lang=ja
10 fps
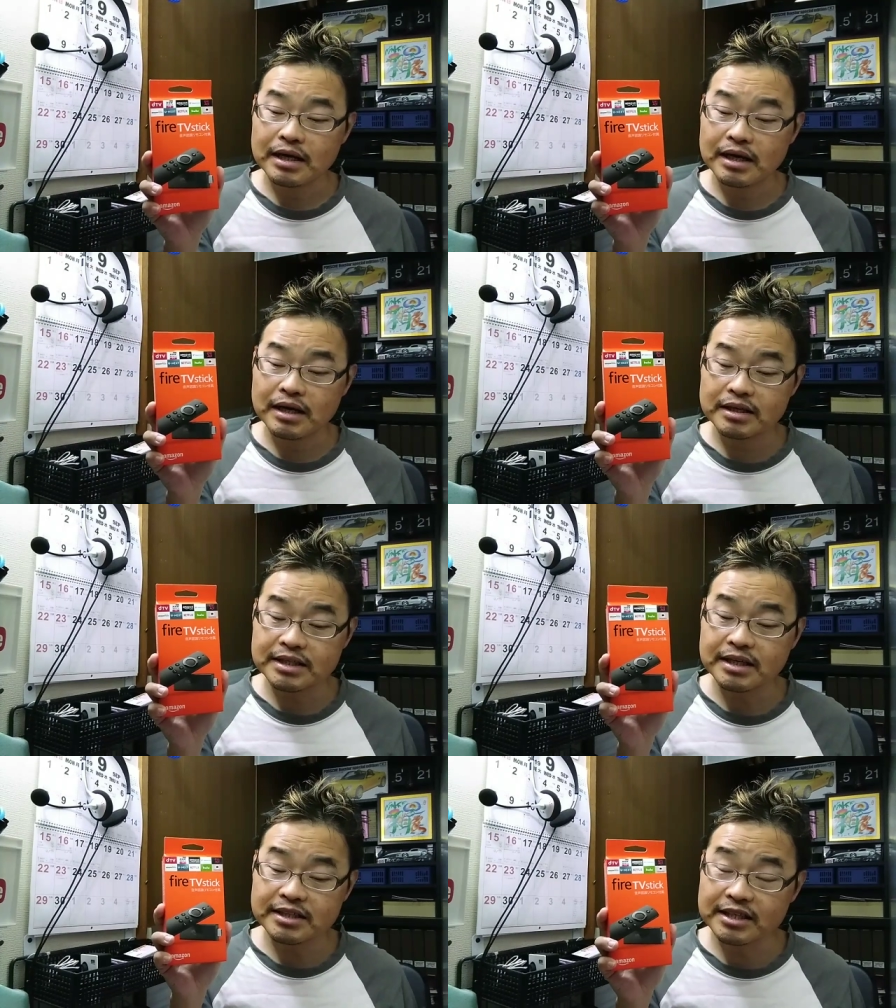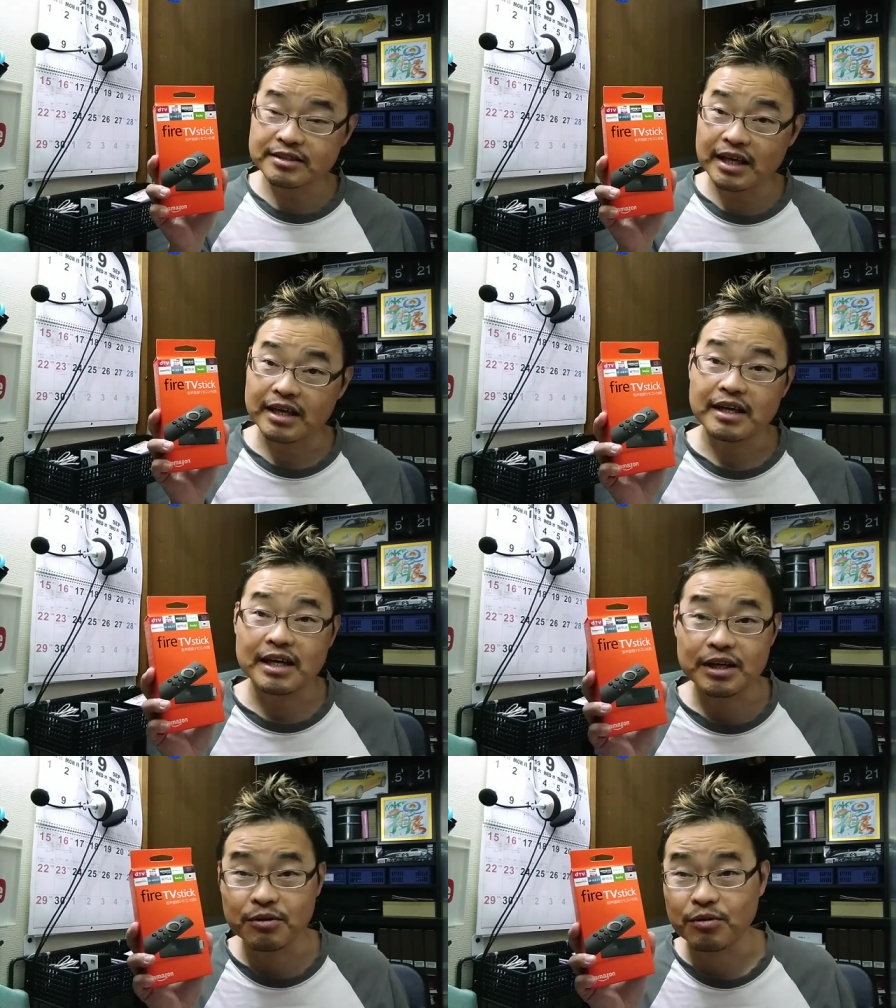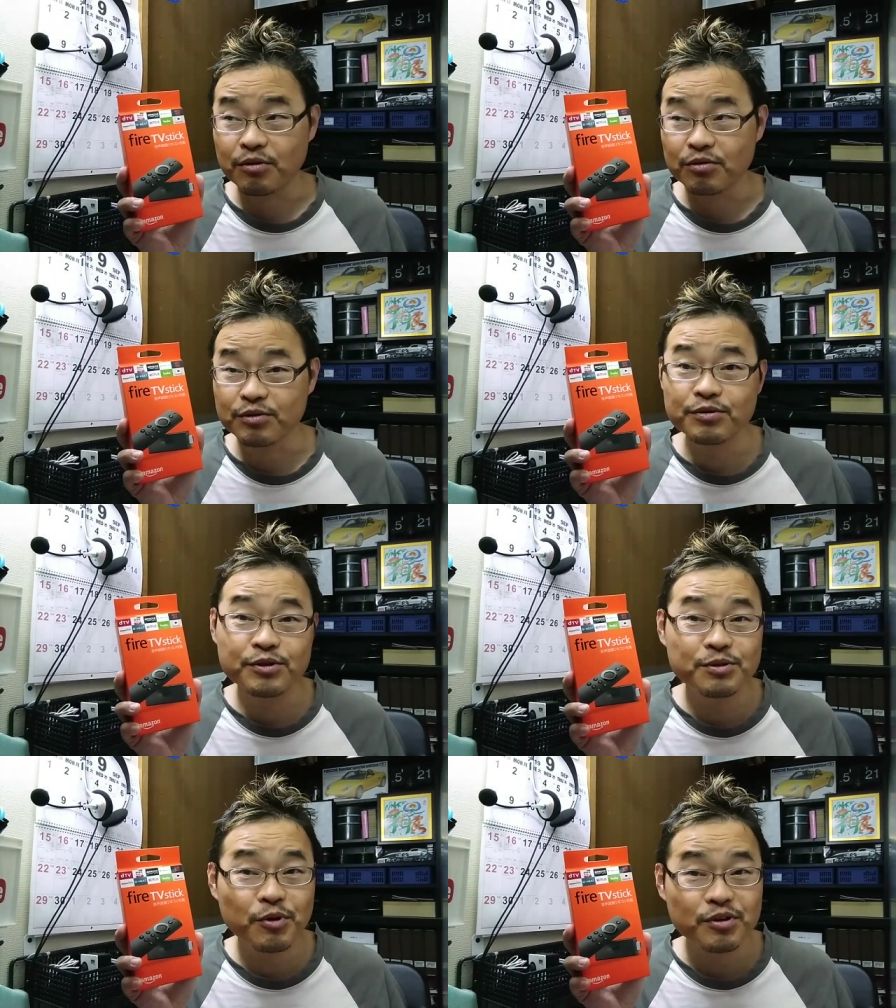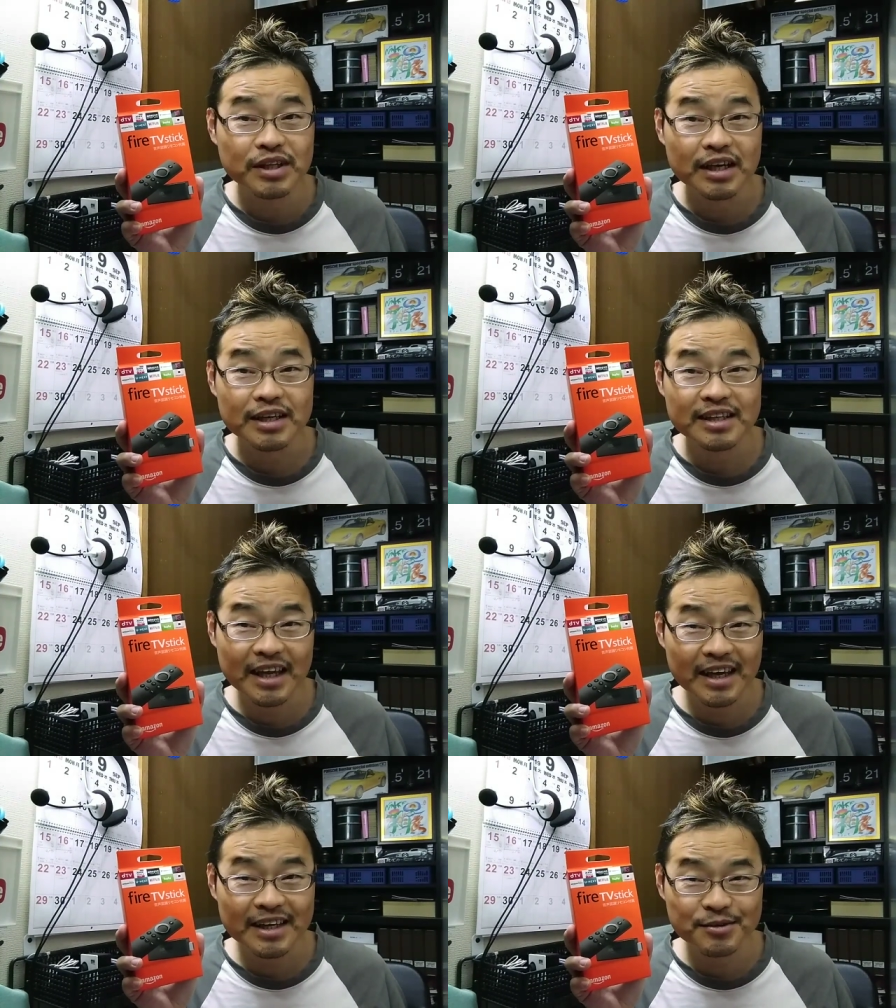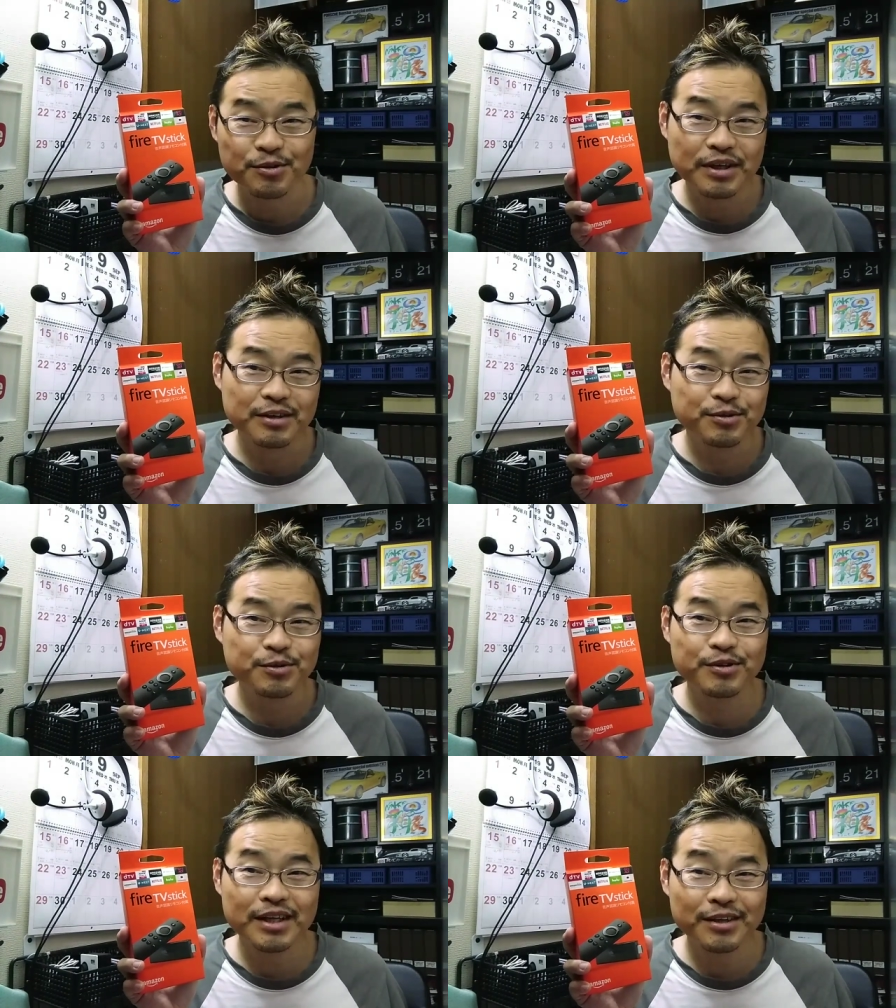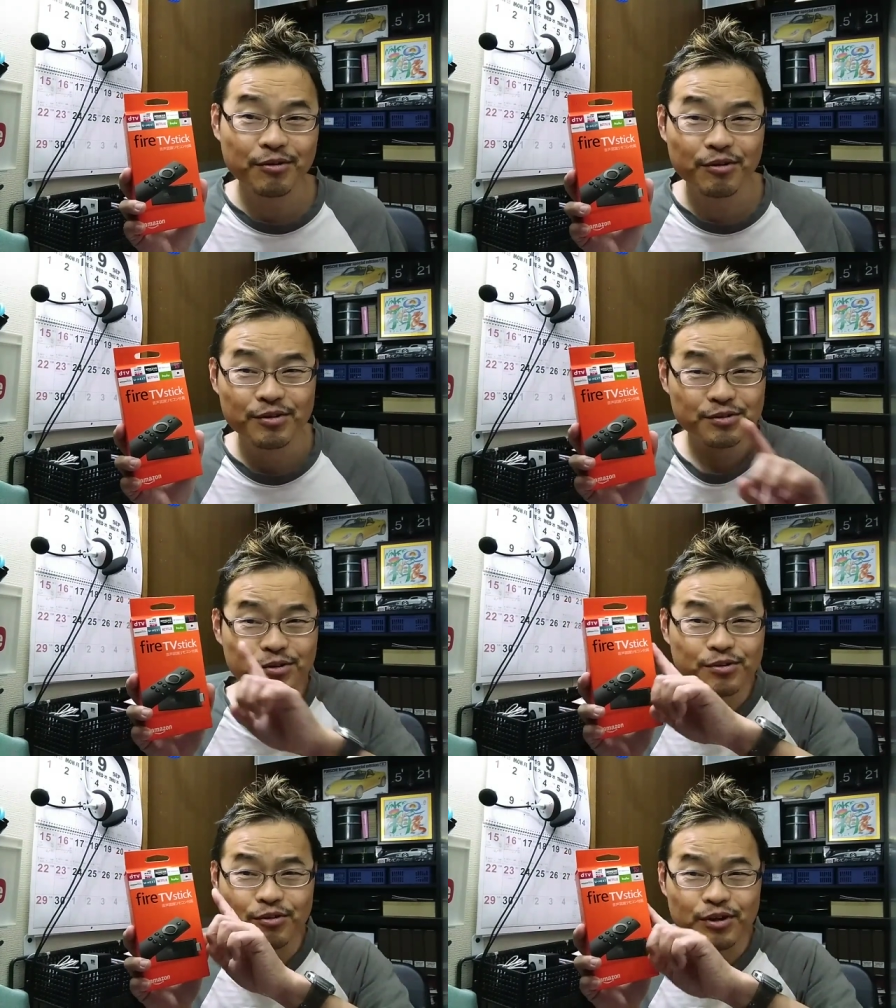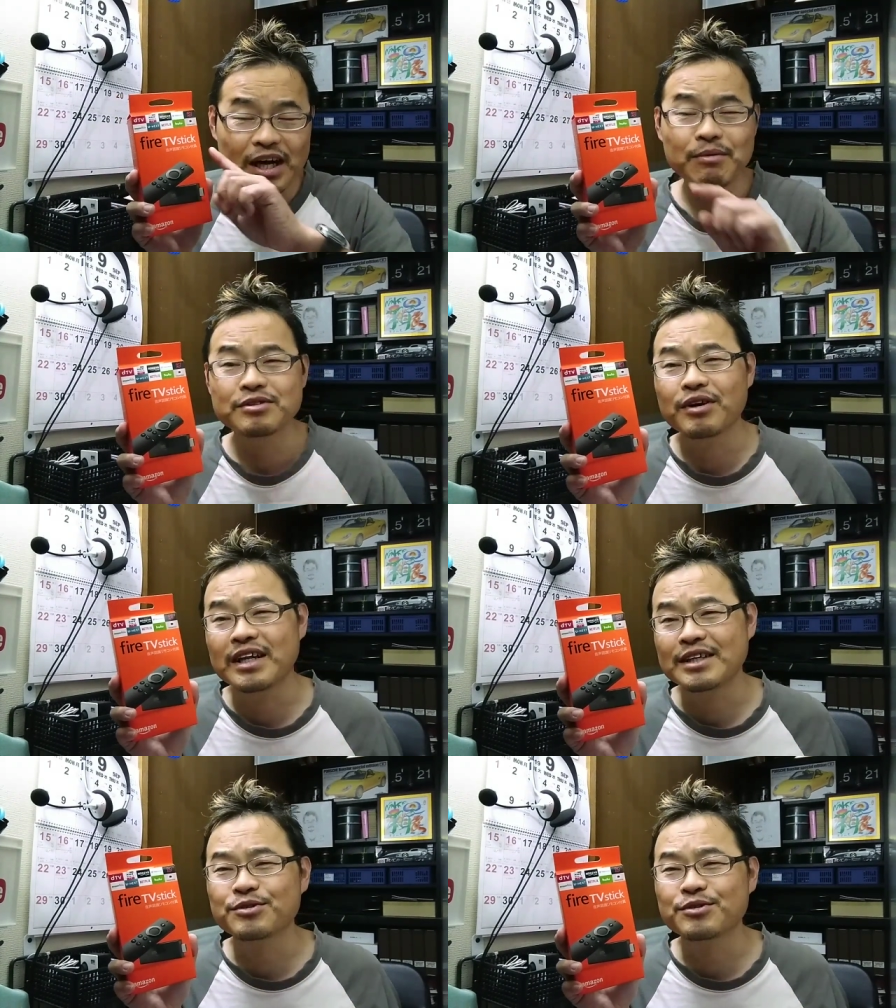あさらにですね、あの、Google 問題。ね、ちょっとね、Google さんと、ちょっと Amazon がね、